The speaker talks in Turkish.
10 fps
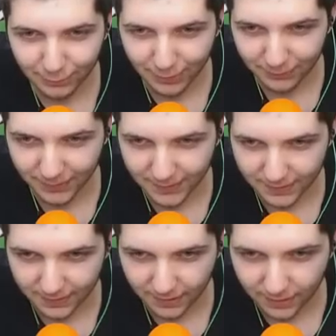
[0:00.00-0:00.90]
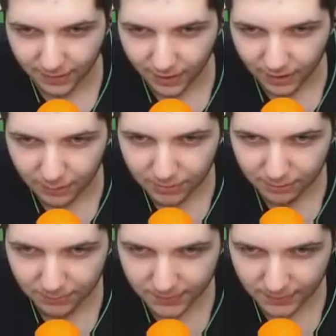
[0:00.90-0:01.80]
bir göt kafalısın.
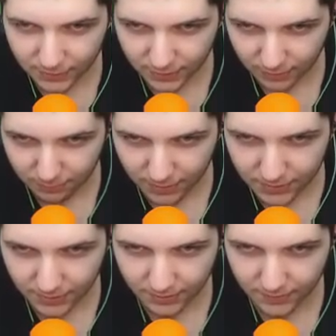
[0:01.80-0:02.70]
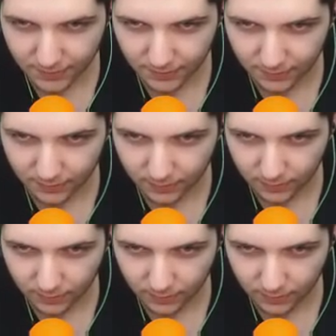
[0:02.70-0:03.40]
Alabilir miyiz gençler? Bence alırız hadi.